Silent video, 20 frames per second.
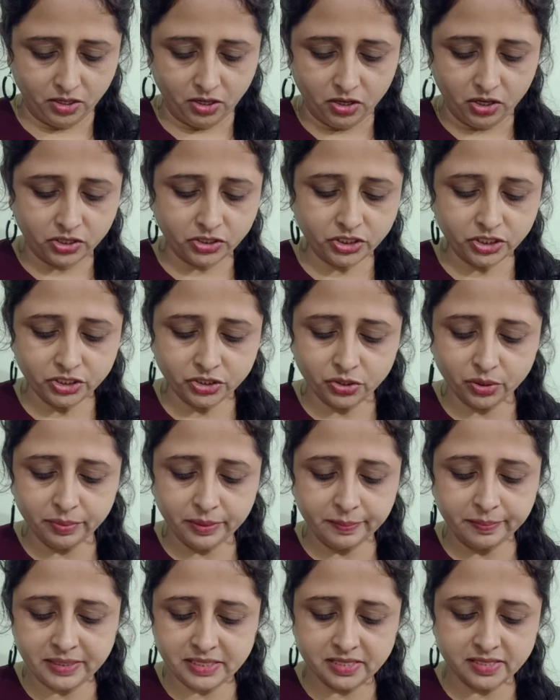और जिनको भी
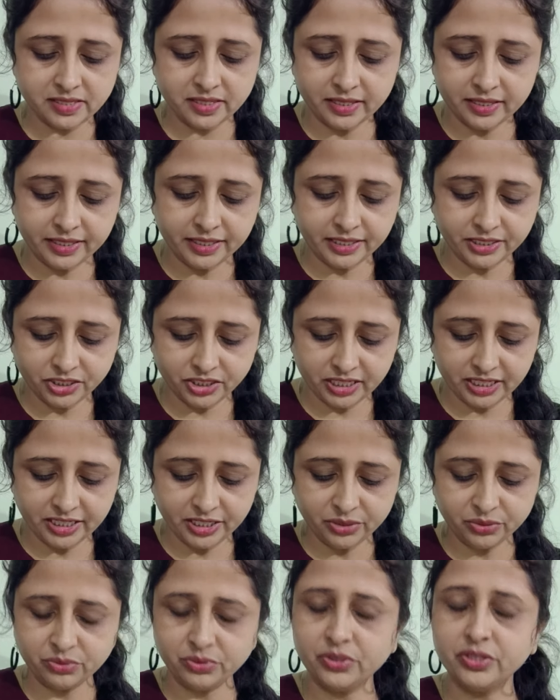पर्सनल रीडिंग चाहिए
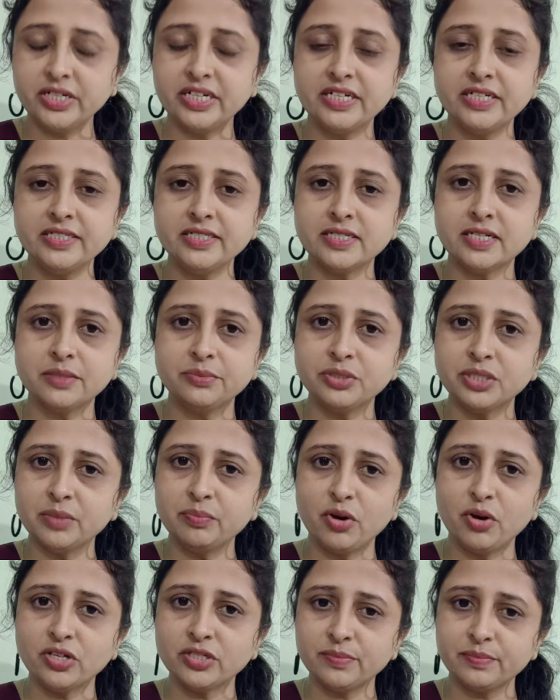उन्होंने डिस्क्रिप्शन
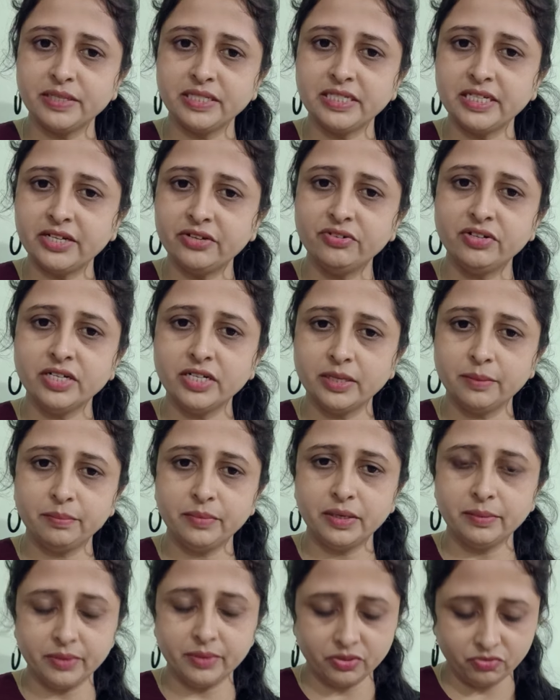बॉक्स में दिए हुए नंबर
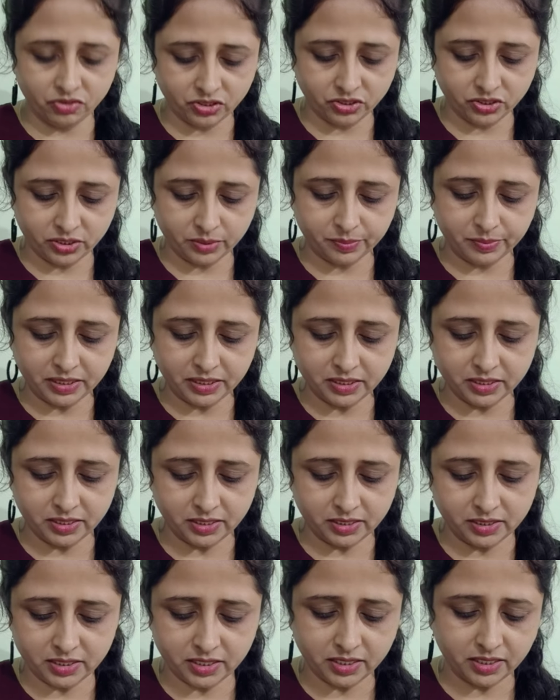पर व्हाट्सअप कर
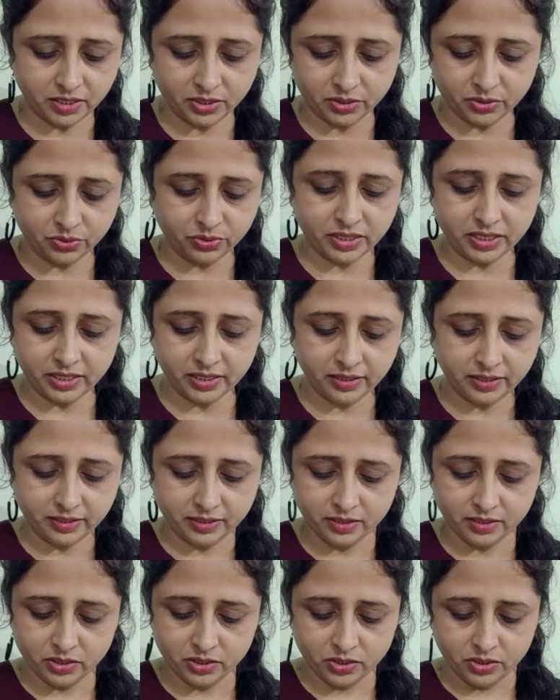सकते हैं ओके
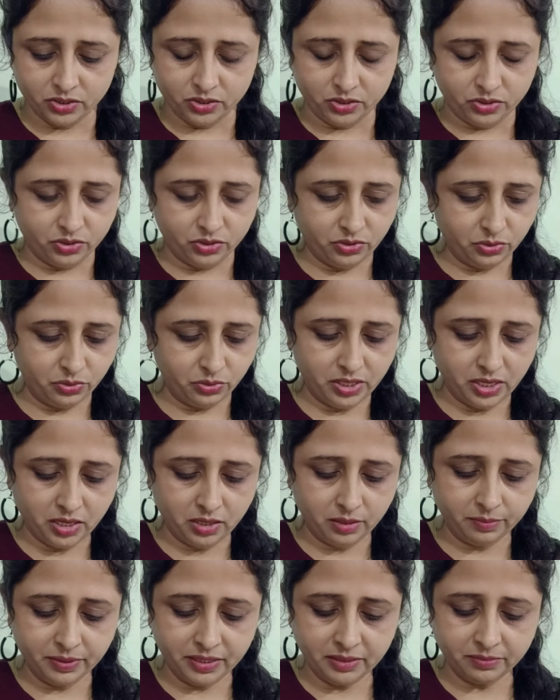सो so, यहाँ
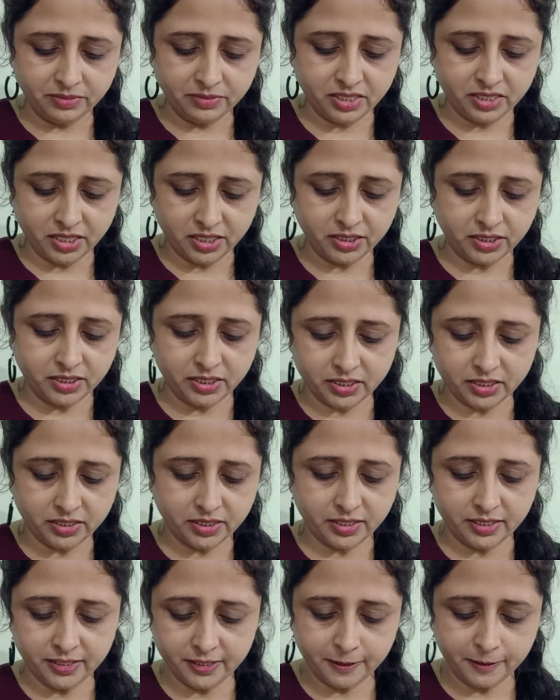पर हम स्टार्ट करते
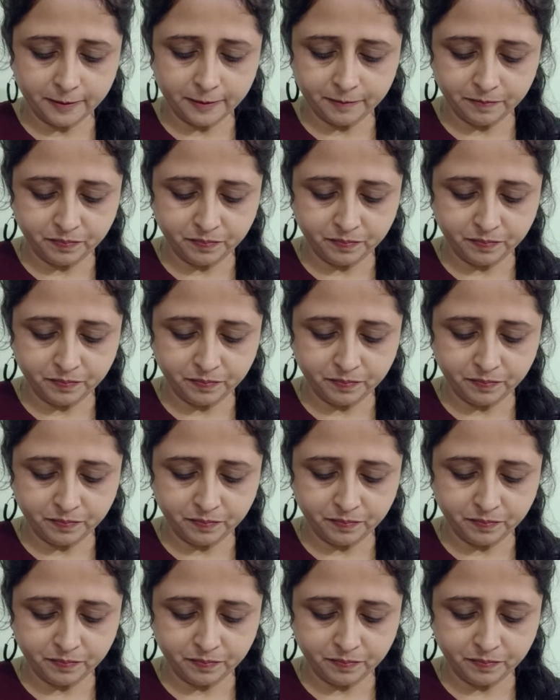हैं